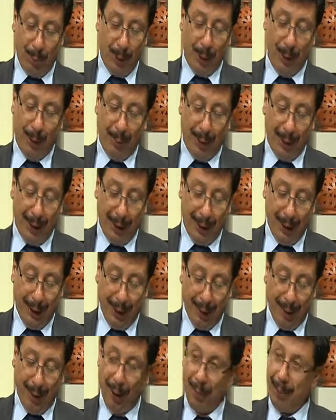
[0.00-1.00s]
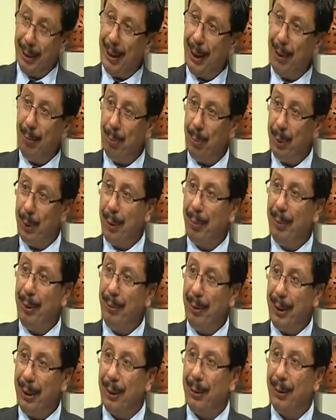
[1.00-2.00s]
hizmetlerin devam eden Bursa
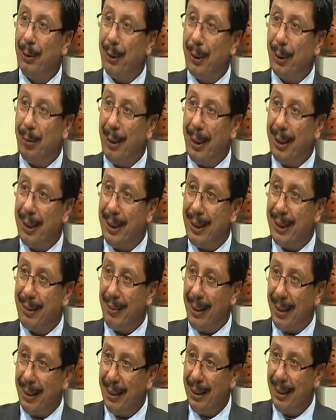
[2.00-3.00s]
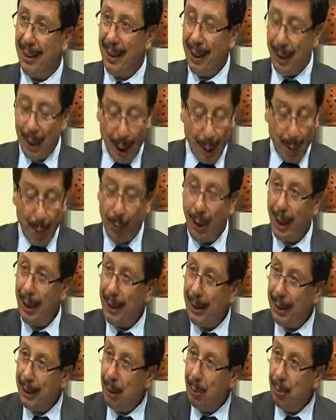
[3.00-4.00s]
Bilim ve Teknoloji Merkezi var. Evet. Yani
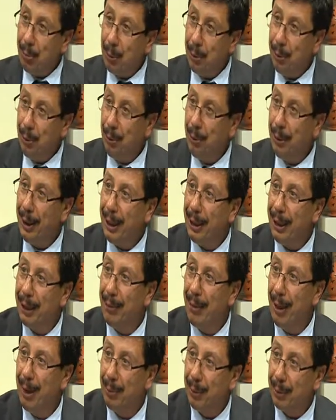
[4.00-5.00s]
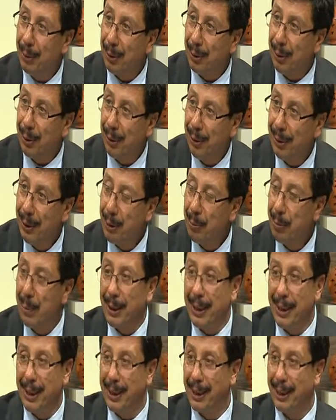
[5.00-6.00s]
faaliyetler bütün günler devam ediyor. Evet.
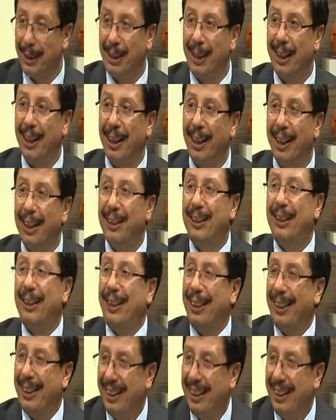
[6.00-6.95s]
Pazartesiler hariç